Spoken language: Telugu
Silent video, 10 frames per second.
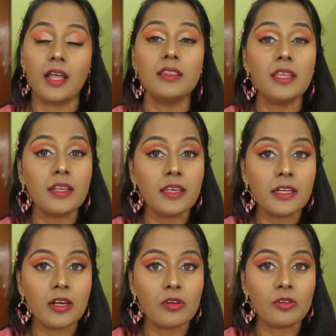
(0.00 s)
అందరికీ
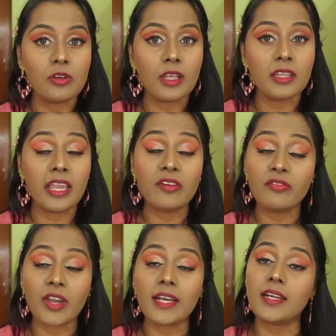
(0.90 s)
డౌట్ ఉన్నది
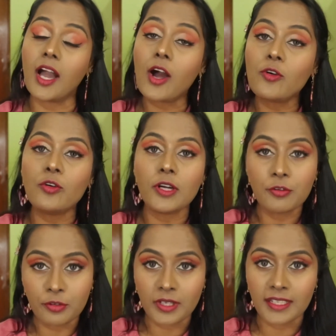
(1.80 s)
ఇన్ఫ్యాక్ట్ నాకు
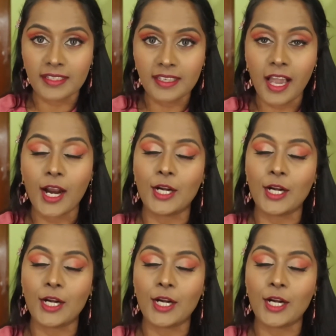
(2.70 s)
కూడా ఉండేది